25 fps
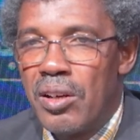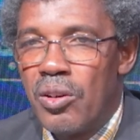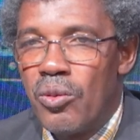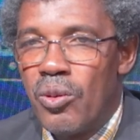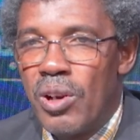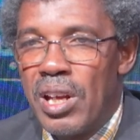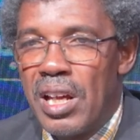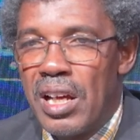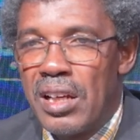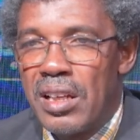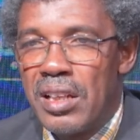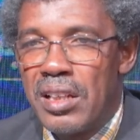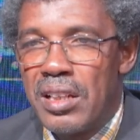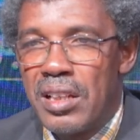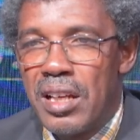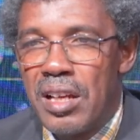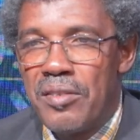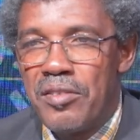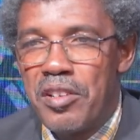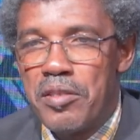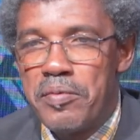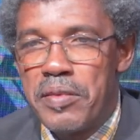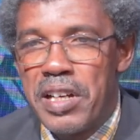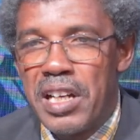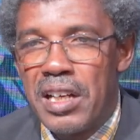ولكن
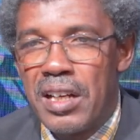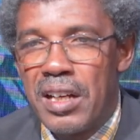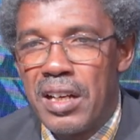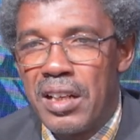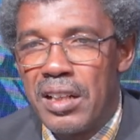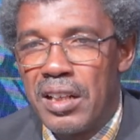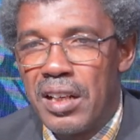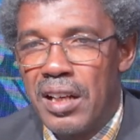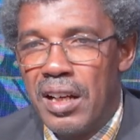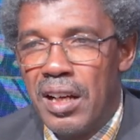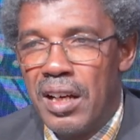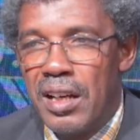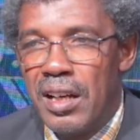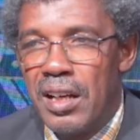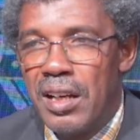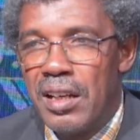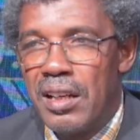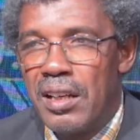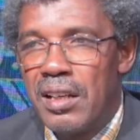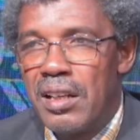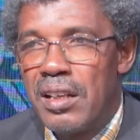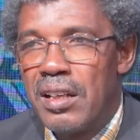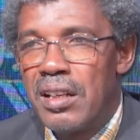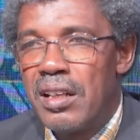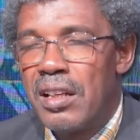كيفما كان الحال
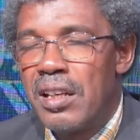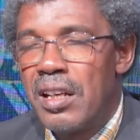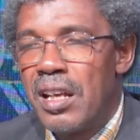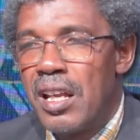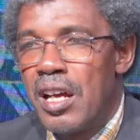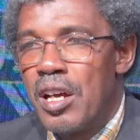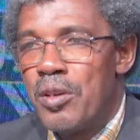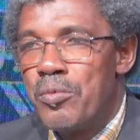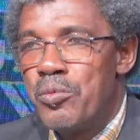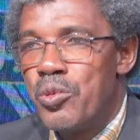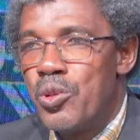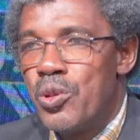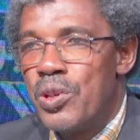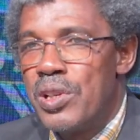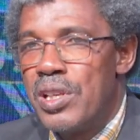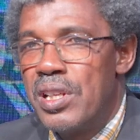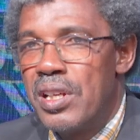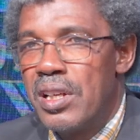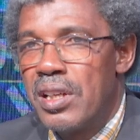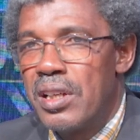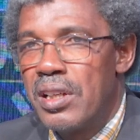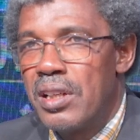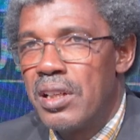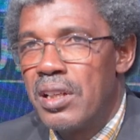لا بد